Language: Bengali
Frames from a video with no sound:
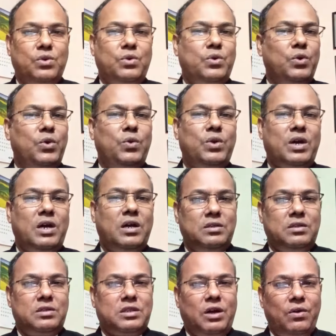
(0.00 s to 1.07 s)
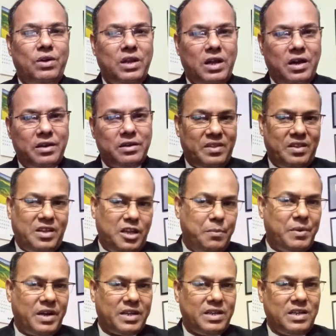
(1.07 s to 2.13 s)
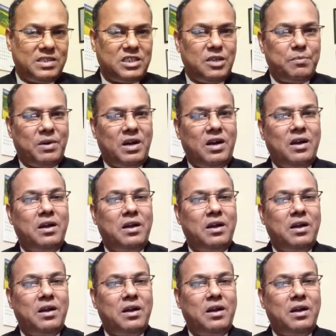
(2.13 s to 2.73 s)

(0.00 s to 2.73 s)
হলো না তাহলে আর কি বাকি আছে বা